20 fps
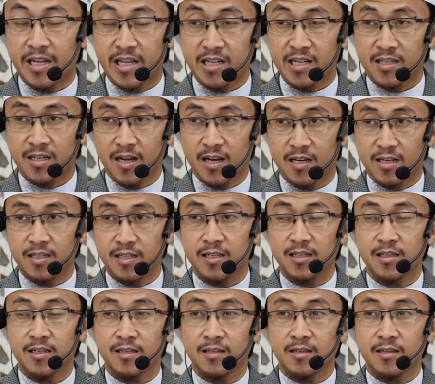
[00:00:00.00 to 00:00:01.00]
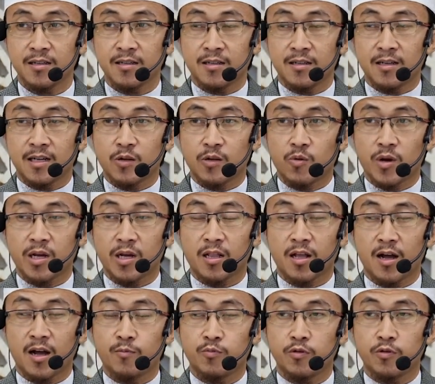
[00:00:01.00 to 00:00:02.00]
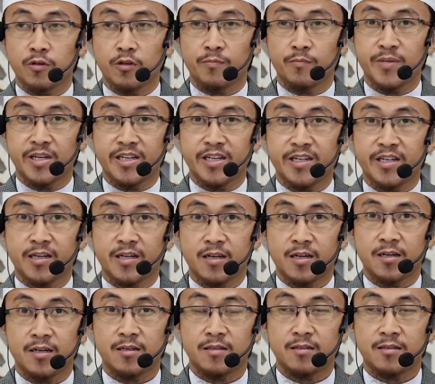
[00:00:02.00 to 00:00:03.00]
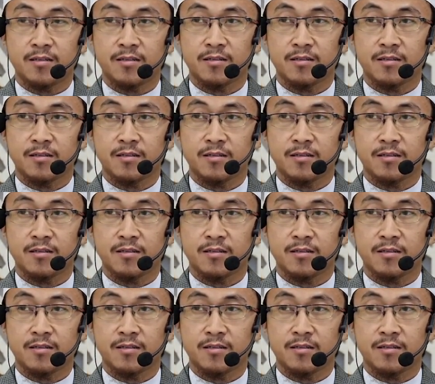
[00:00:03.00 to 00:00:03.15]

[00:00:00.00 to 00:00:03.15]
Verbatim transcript: Banyak sekali riwayat Abdullah bin Dinar